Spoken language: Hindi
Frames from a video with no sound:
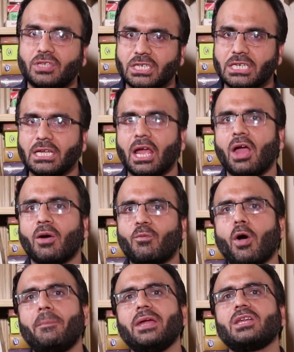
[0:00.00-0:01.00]
सिटी
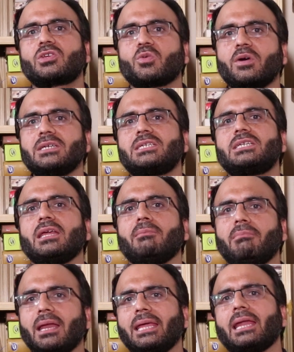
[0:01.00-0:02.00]
वो भी 20
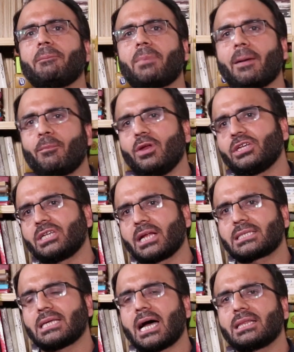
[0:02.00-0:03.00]
मिलियन पॉपुलेशन
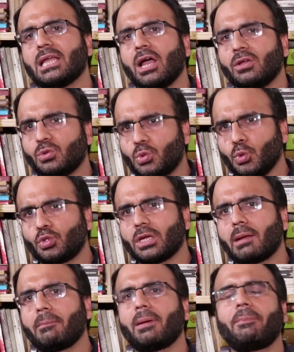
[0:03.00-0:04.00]
के साथ दूसरे
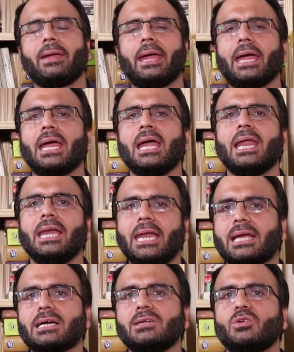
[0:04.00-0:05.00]
नंबर पे है
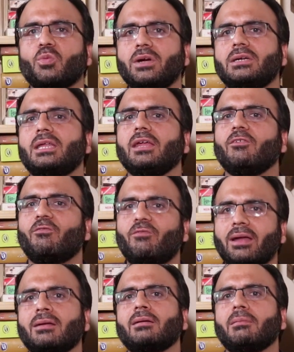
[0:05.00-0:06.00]
लेकिन
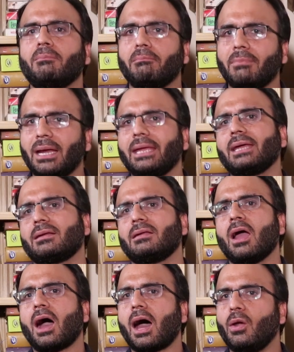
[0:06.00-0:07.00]
21 मिलियन
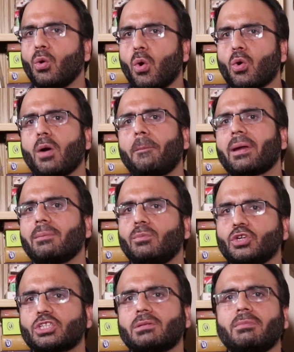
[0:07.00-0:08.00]
लोगों पर
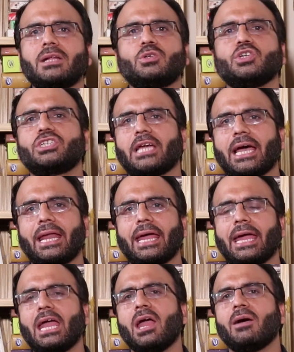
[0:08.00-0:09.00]
मुश्तमल जो शहर
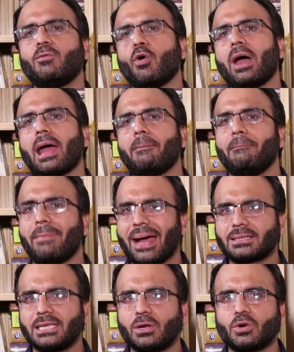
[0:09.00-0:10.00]
है वो है
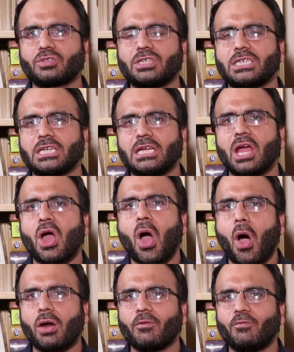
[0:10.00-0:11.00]
मैक्सिको सिटी
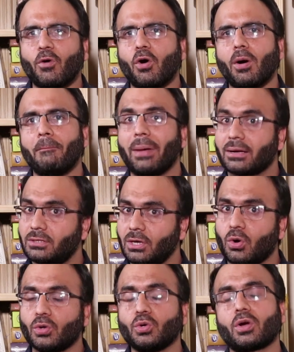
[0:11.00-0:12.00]
और वो
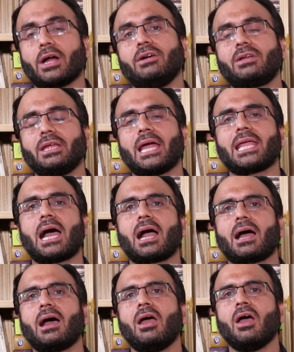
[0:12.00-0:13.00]
मैक्सिको जो कंट्री है यहाँ
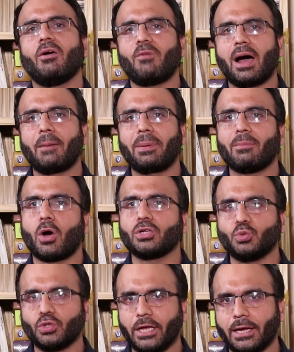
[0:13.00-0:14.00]
का वहाँ पे
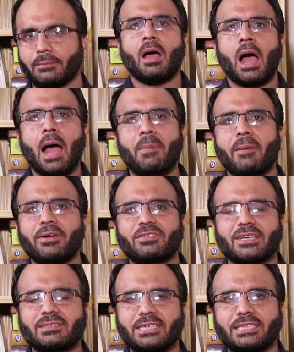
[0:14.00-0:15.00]
मौजूद है अब हम
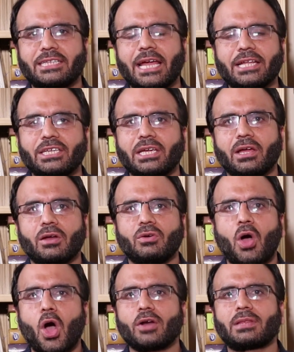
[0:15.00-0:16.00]
डिस्कस करते हैं जी
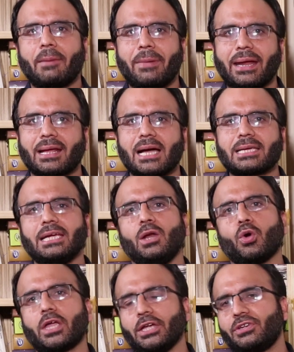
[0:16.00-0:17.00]
नॉर्थ अमेरिका की
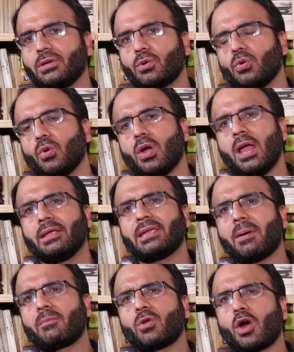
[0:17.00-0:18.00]
लोकेशन को
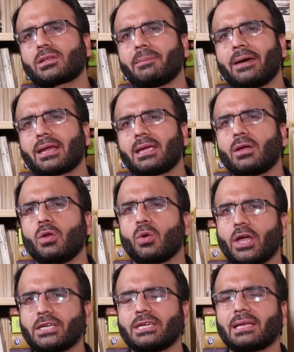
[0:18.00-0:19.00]
जब हम नॉर्थ अमेरिका की
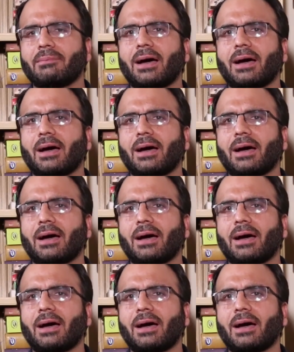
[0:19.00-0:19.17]
लोकेशन की